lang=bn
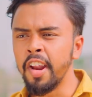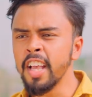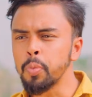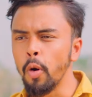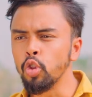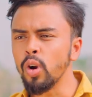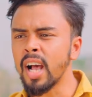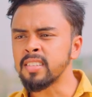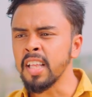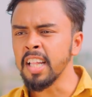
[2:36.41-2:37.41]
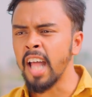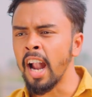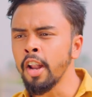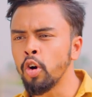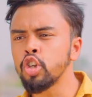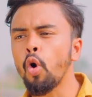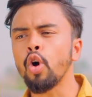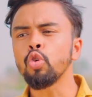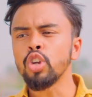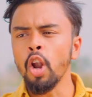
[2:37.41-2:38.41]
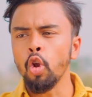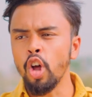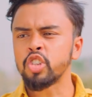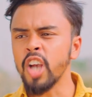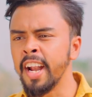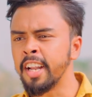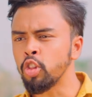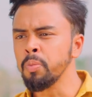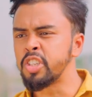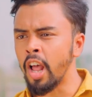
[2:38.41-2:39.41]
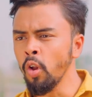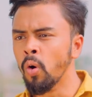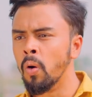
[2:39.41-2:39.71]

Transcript: ড্রেস বন্ধুর কাছ থেকে ধার নেওয়া যে কতটা লজ্জার এটা তুমি জানো